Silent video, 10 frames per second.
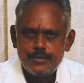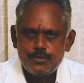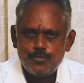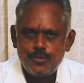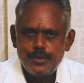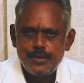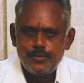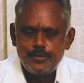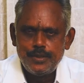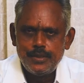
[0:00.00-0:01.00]
எஸ்
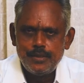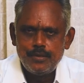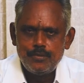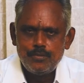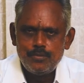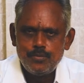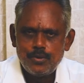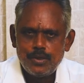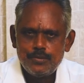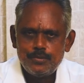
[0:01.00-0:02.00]
முருகையனுடைய
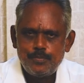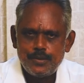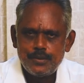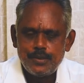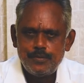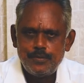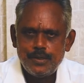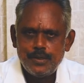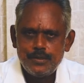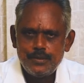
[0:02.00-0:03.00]
நூறாவது பிறந்தநாள்
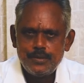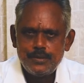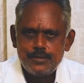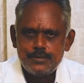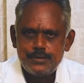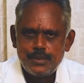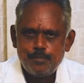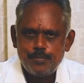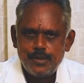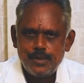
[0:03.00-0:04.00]
விழா
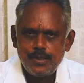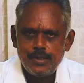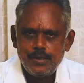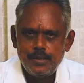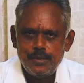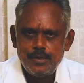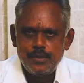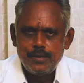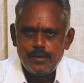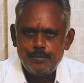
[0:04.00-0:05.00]
சிறப்பாக
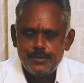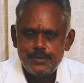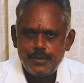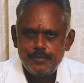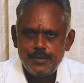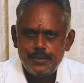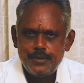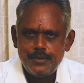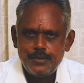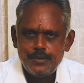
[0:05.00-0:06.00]
அமைந்திட
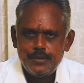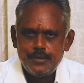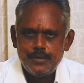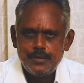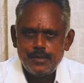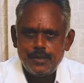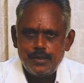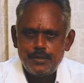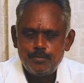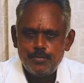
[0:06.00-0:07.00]
வேண்டி
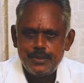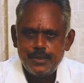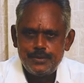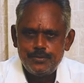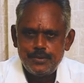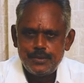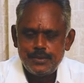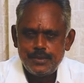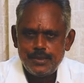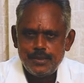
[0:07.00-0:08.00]
அரும்பணியாற்றி
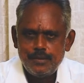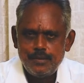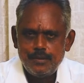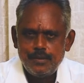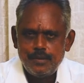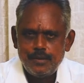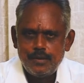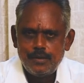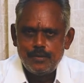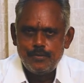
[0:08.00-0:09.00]
வருகின்ற
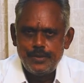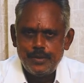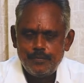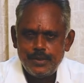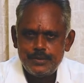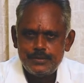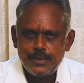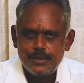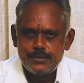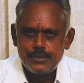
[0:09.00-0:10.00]
அவருடைய
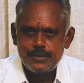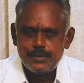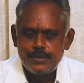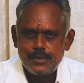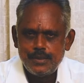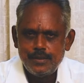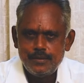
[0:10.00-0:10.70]
வாரிசாக திகழ்கின்ற